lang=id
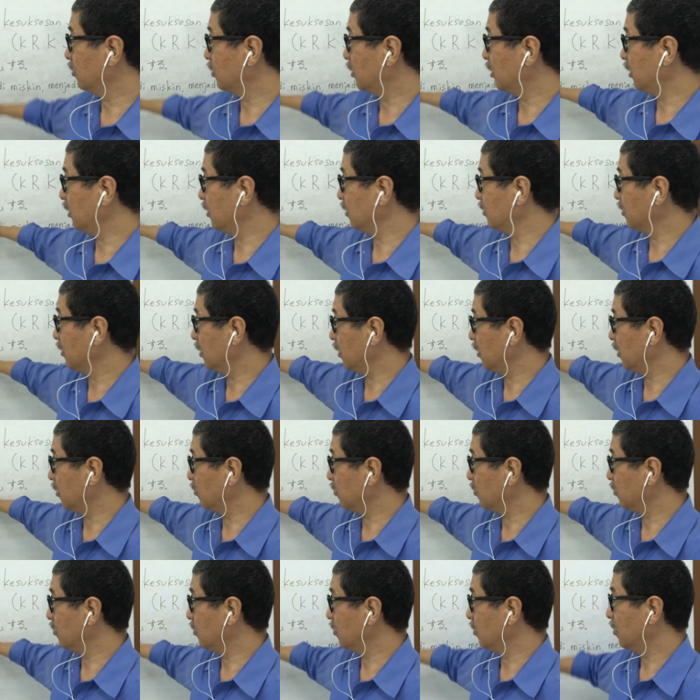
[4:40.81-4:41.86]
hin
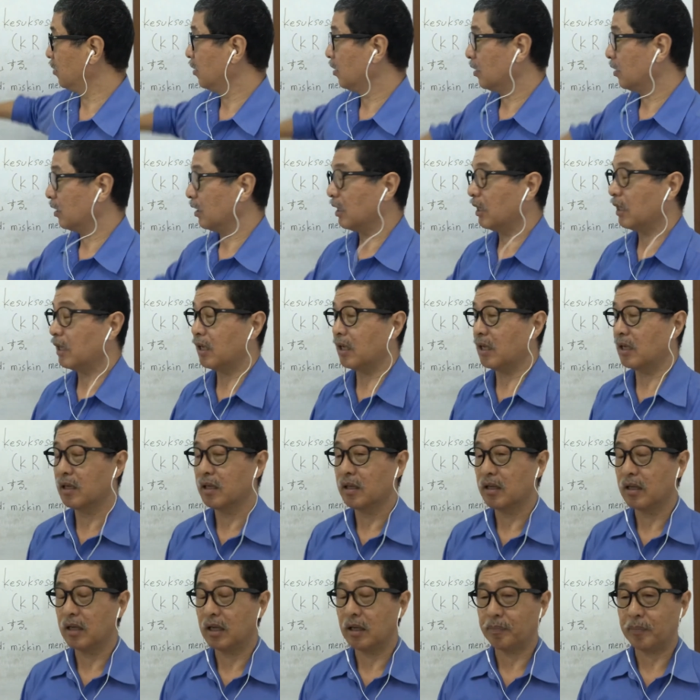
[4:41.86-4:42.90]
itu ya
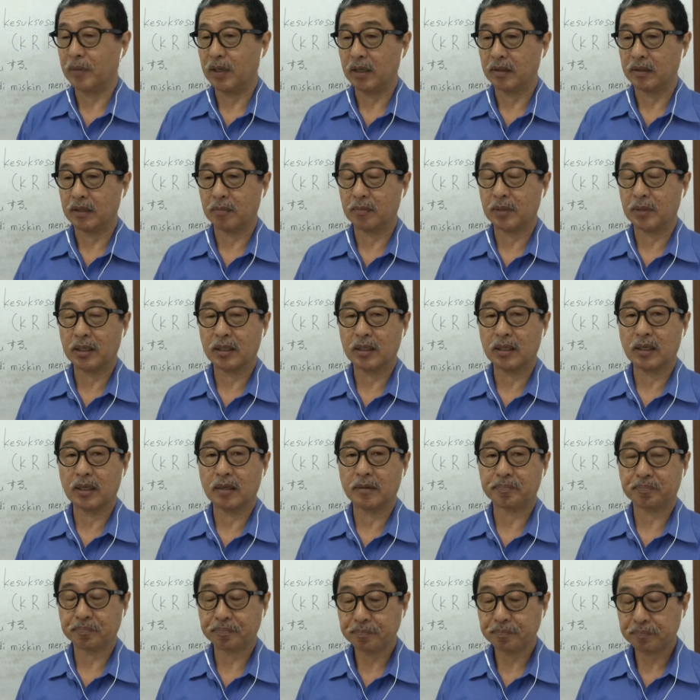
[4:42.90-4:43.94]
apa namanya
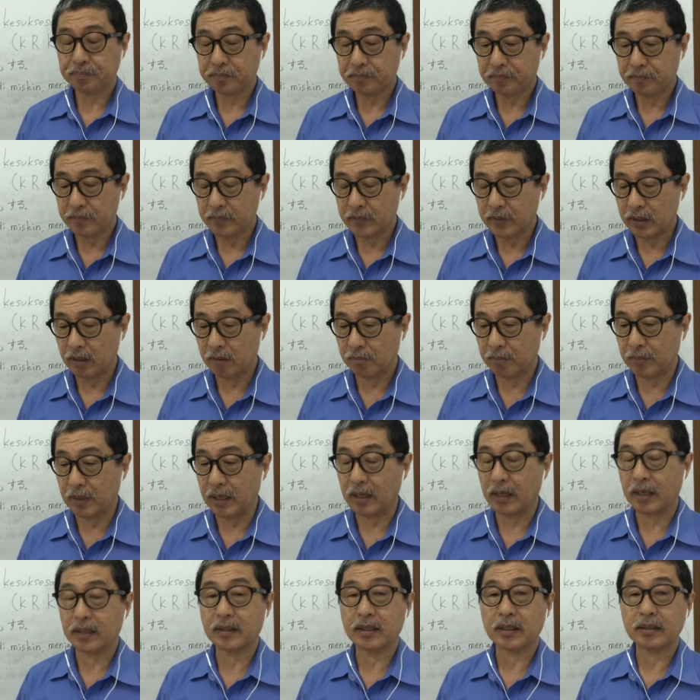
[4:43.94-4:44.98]

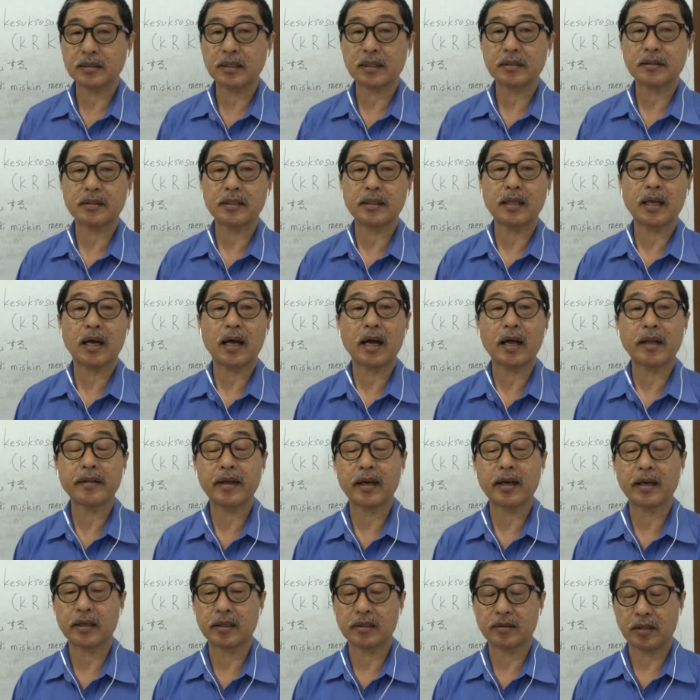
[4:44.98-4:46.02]
makanannya tidak
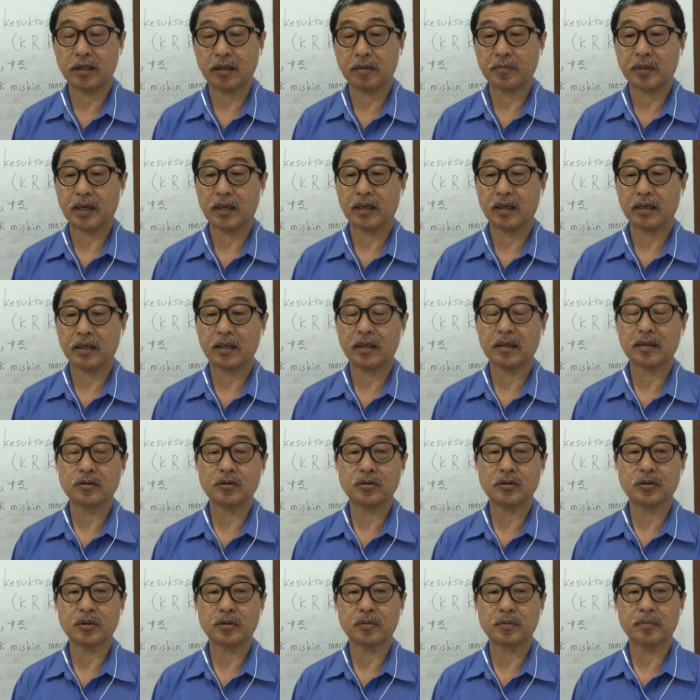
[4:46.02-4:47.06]
ada gitu ya makanan
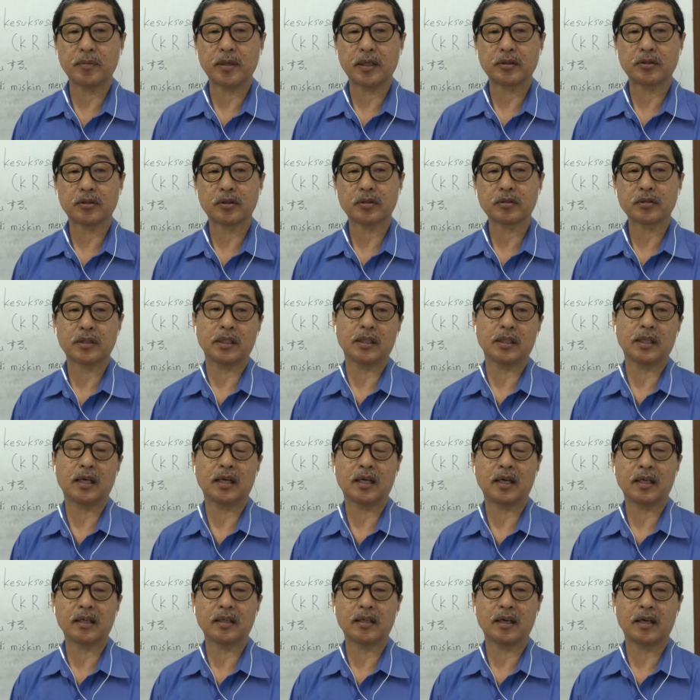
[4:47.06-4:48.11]
untuk besok tidak
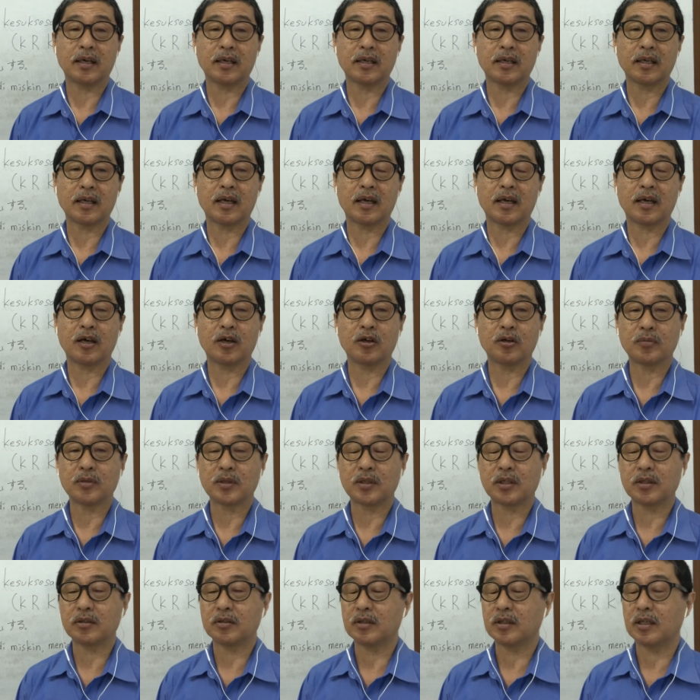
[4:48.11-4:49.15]
ada ya kalau
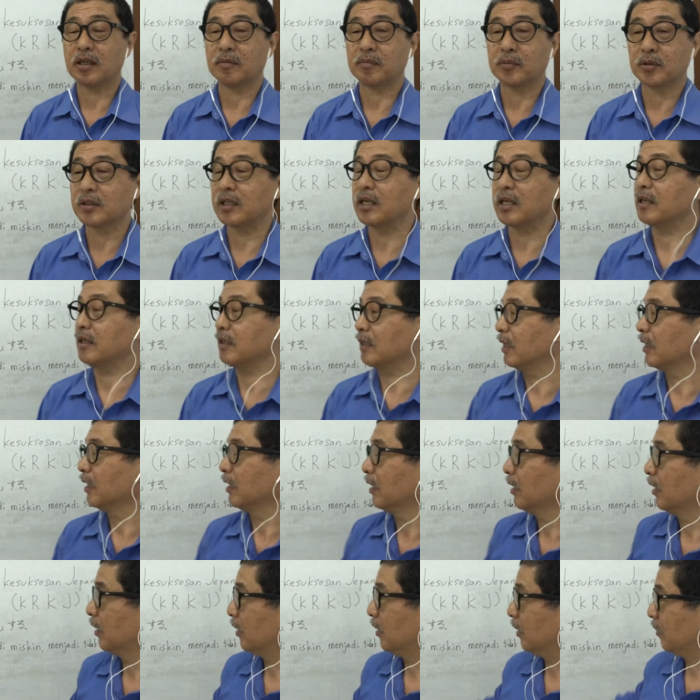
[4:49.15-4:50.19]
begitu ya mungkin
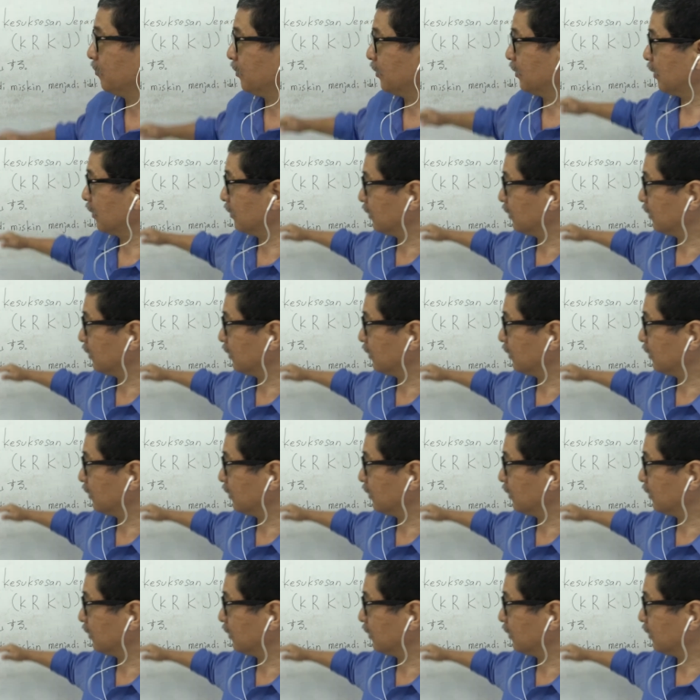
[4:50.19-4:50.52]
eh, bisa